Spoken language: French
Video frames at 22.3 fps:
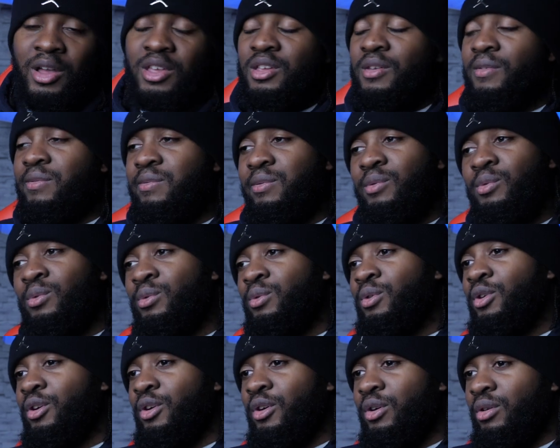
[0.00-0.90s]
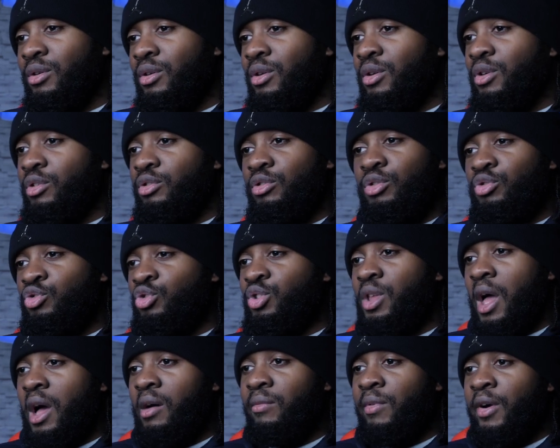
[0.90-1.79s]
qui font euh, du
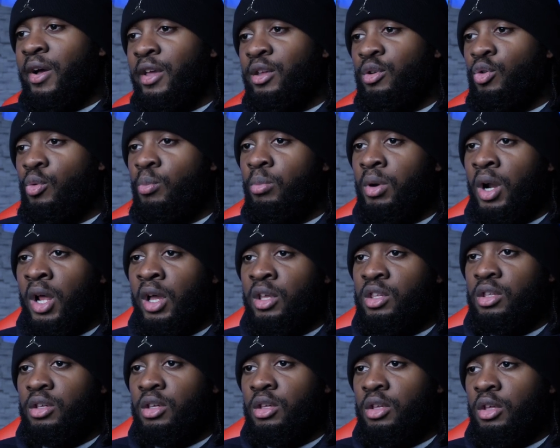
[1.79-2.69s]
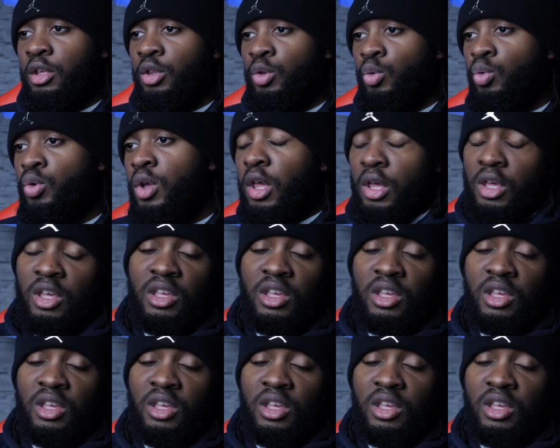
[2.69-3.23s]
travail au black et tout.